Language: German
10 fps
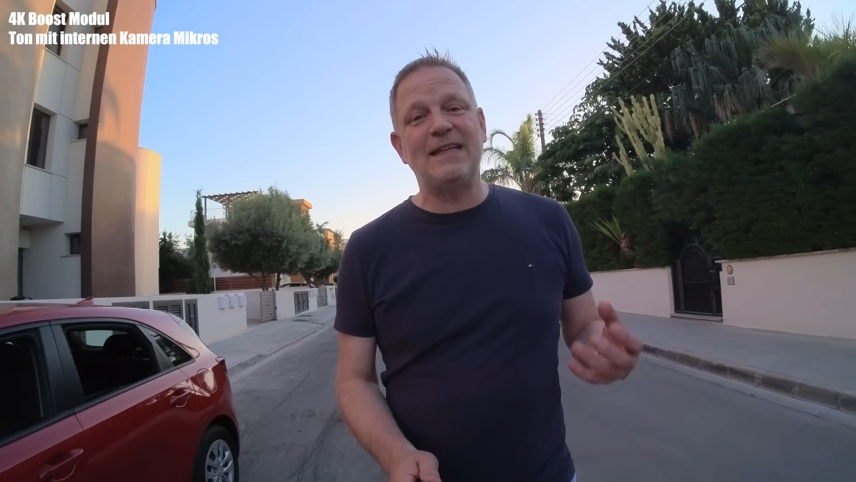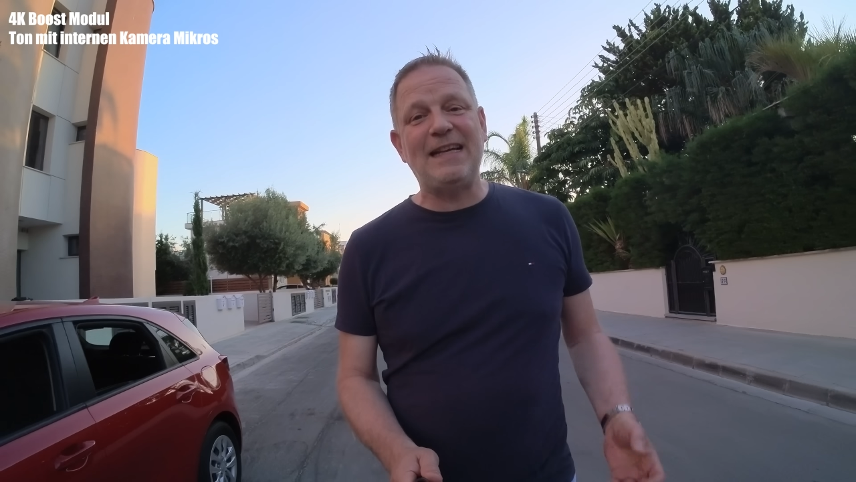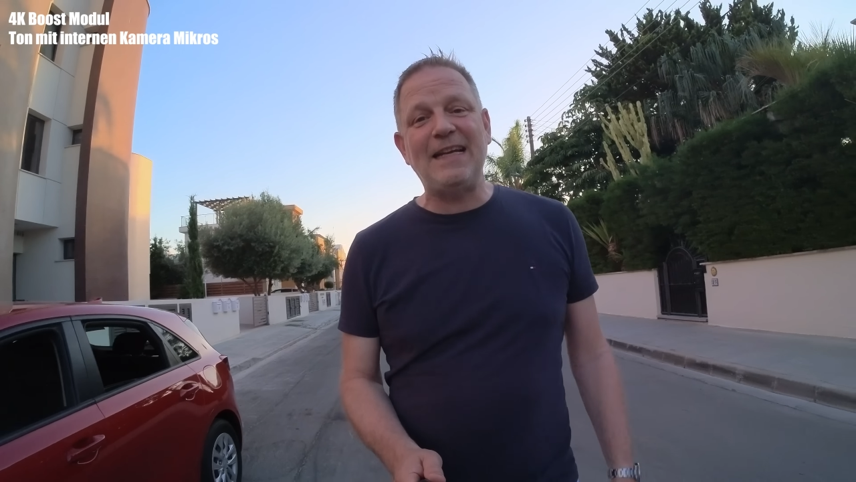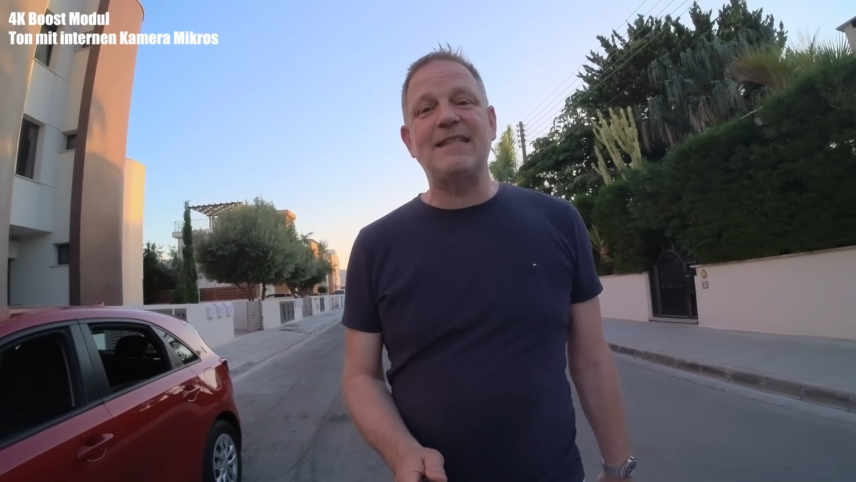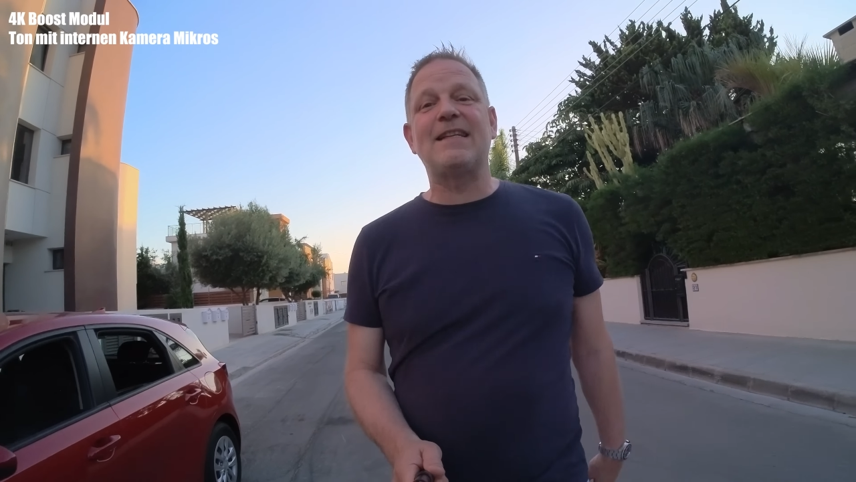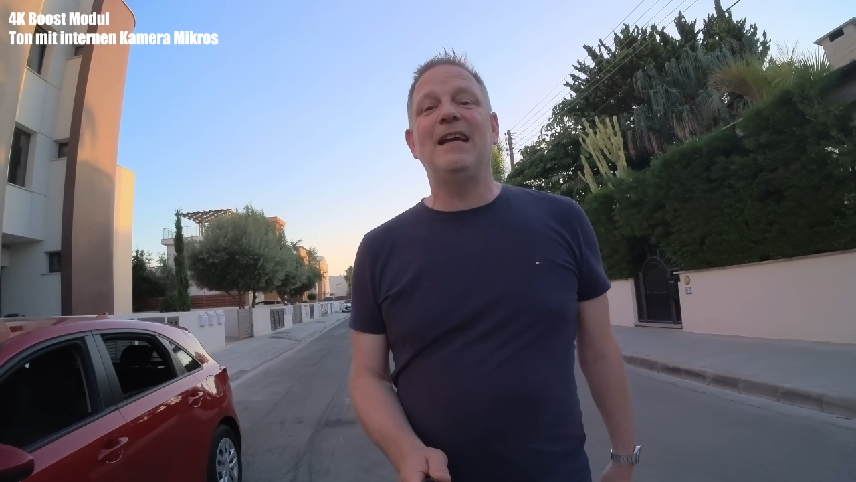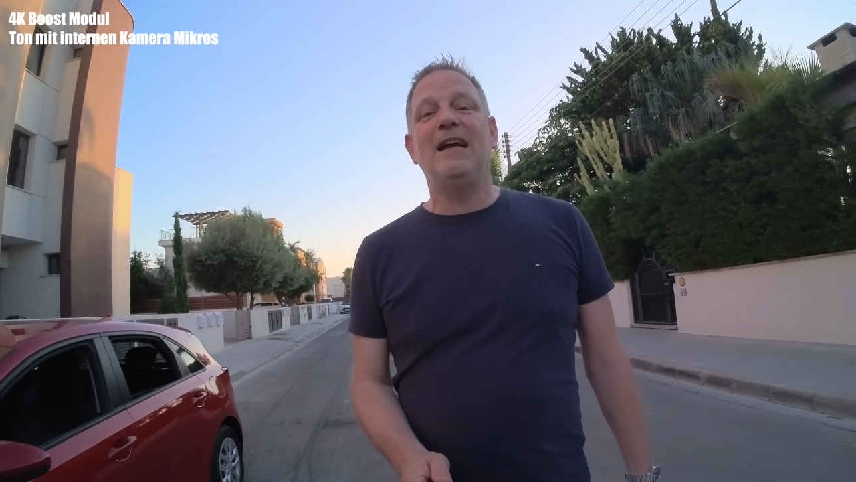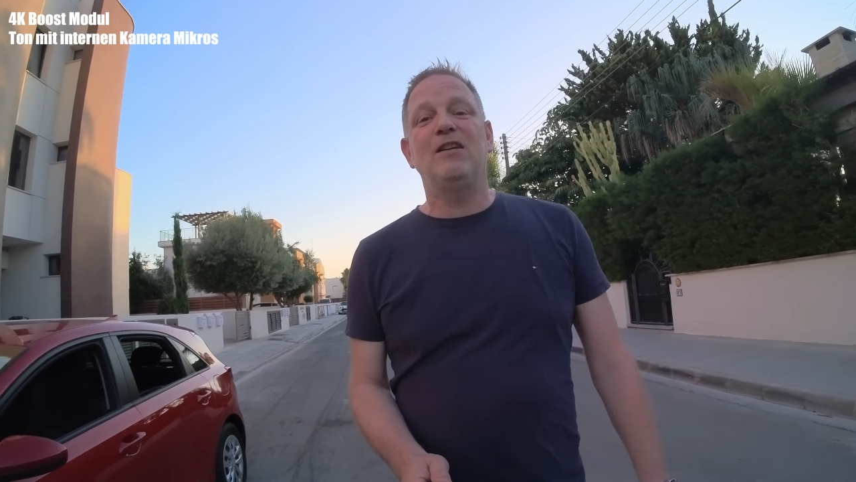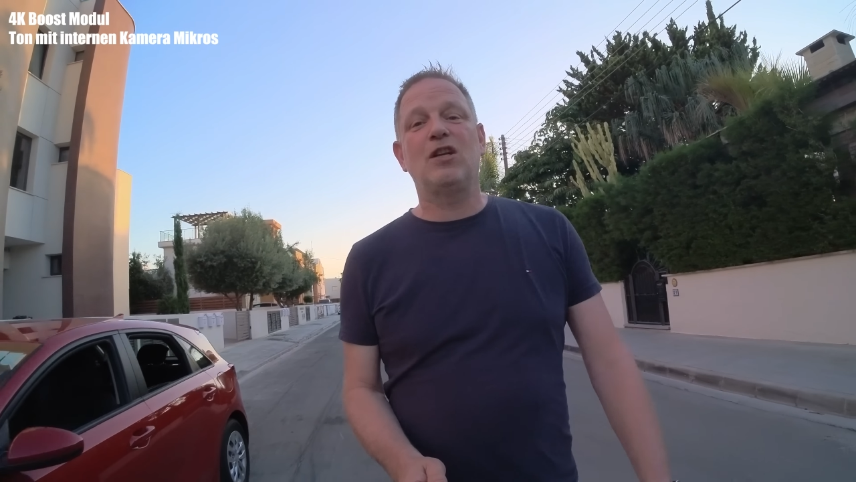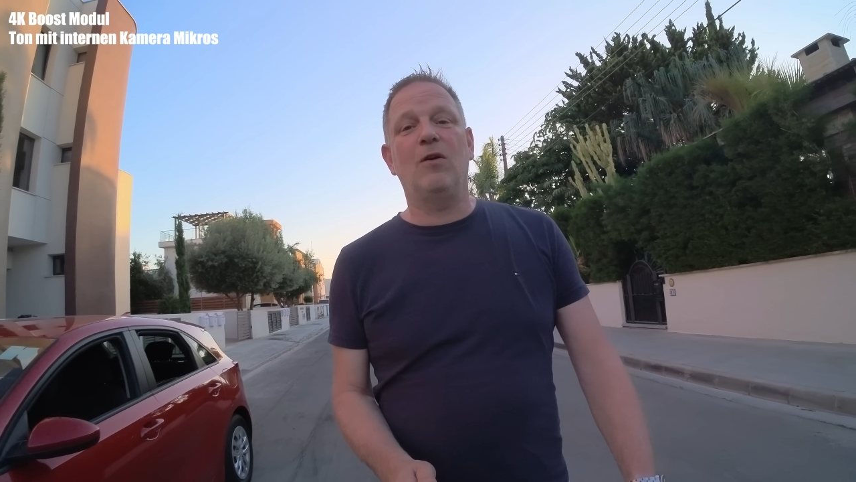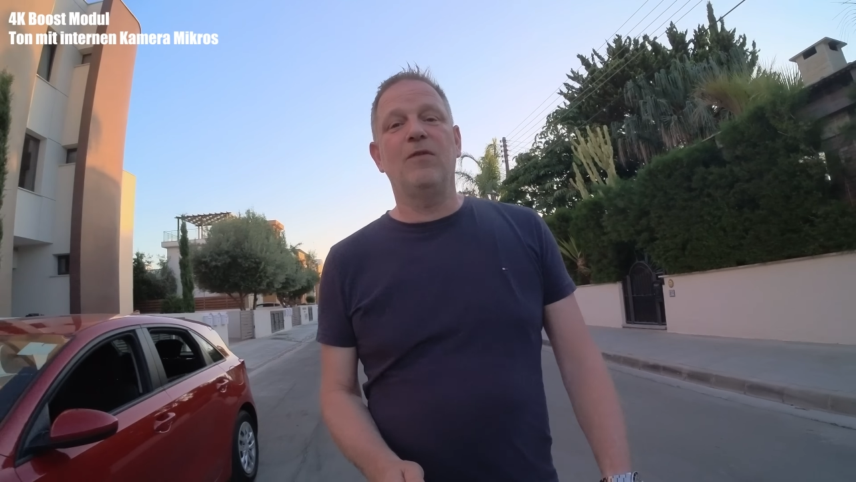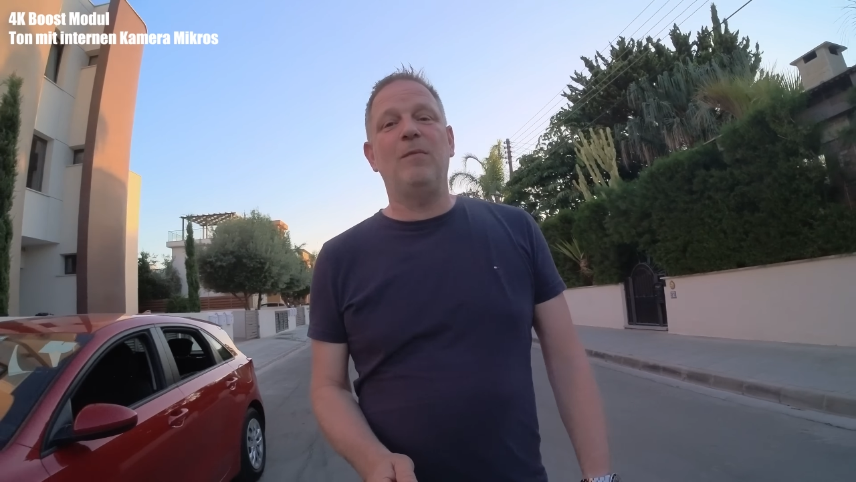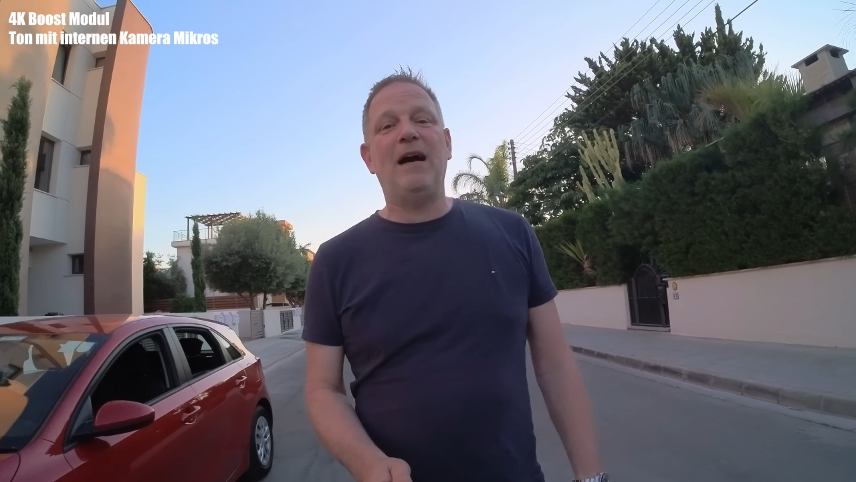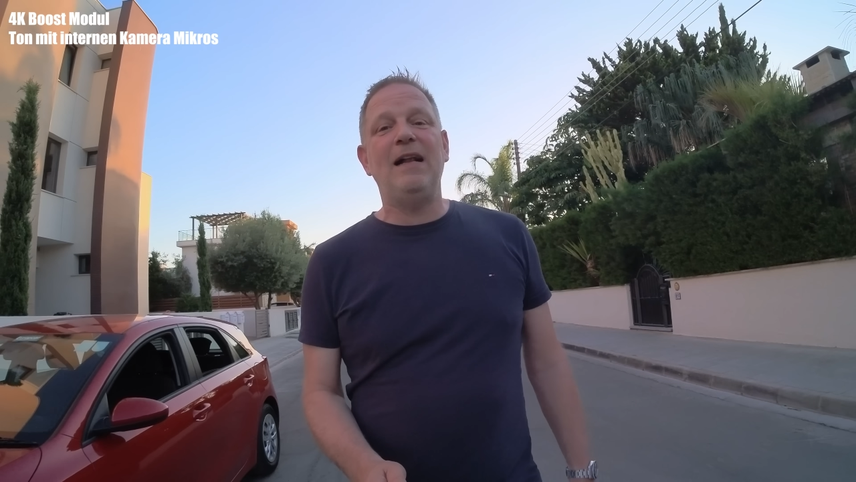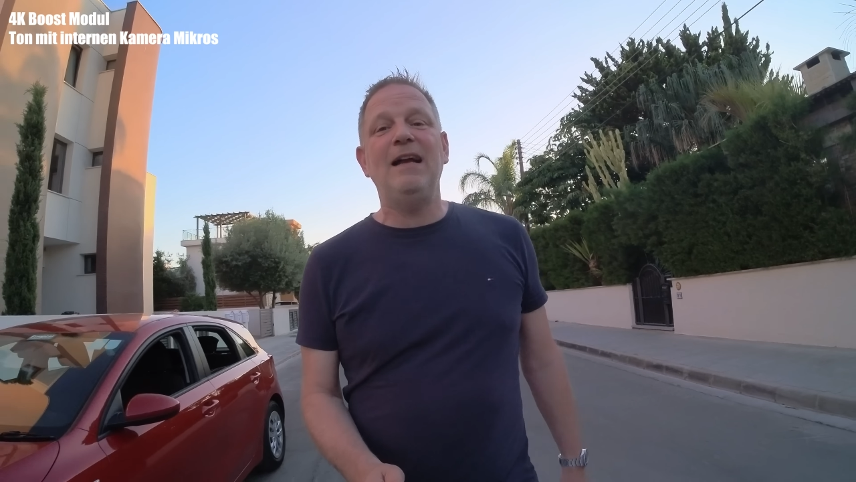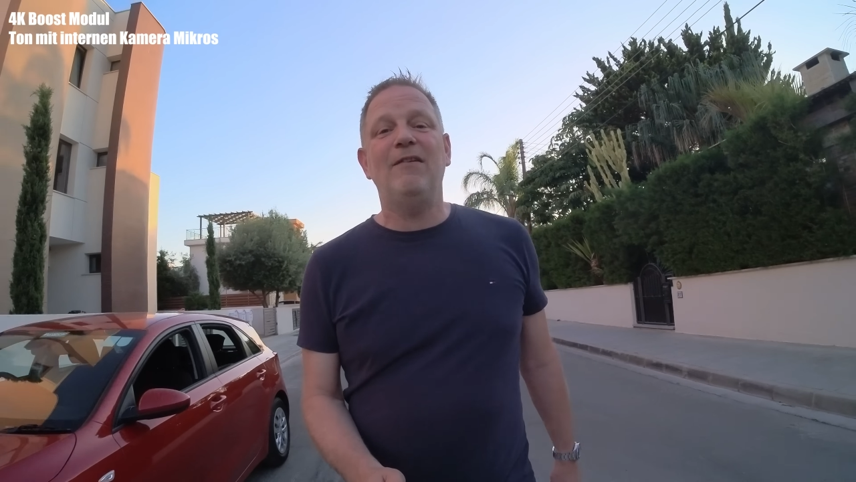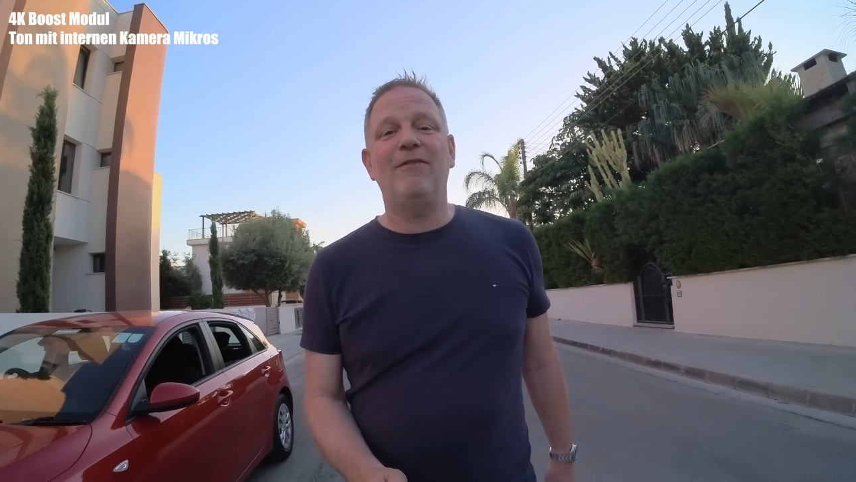jetzt schauen wir mal,